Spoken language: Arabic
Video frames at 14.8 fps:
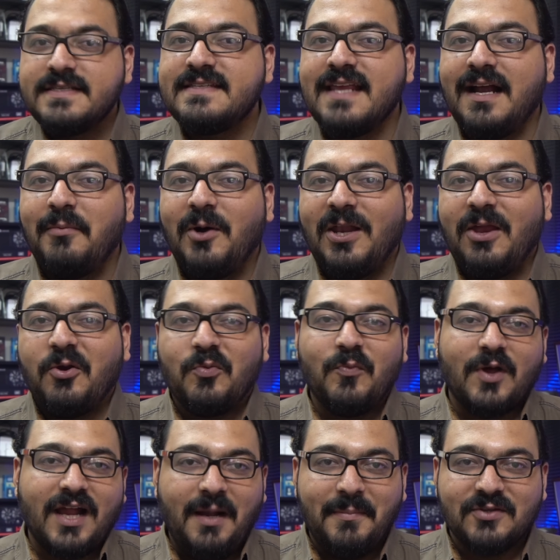السلام عليكم
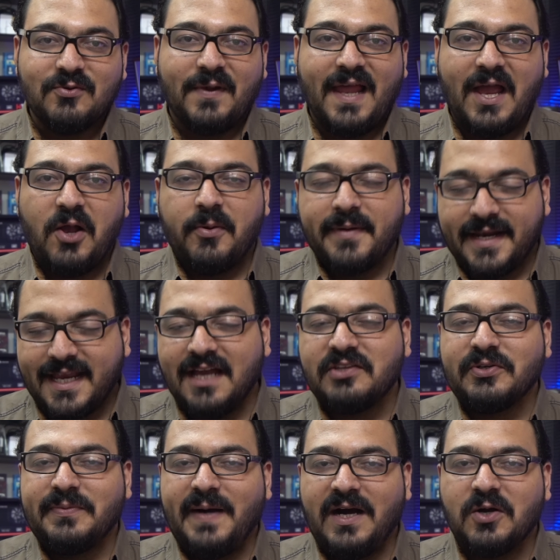ورحمة الله
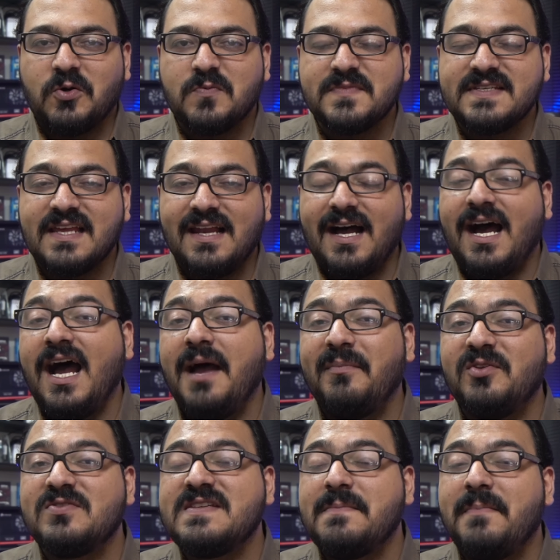وبركاته معكم صلاح
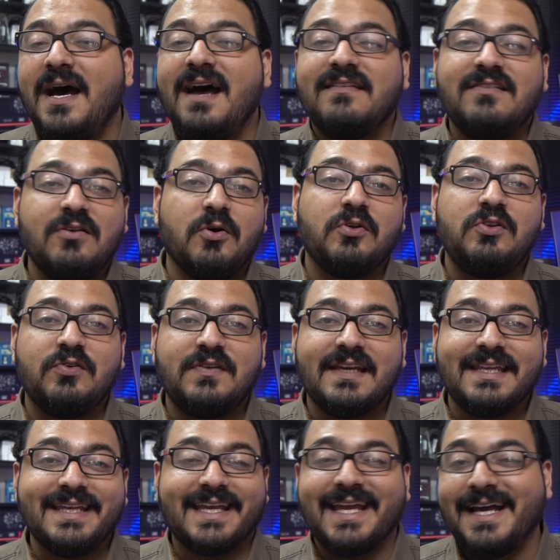حامد وسماعات الأوديو
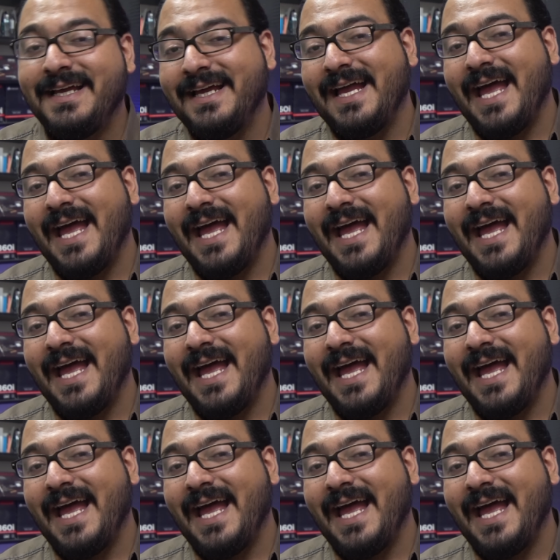تكنيكا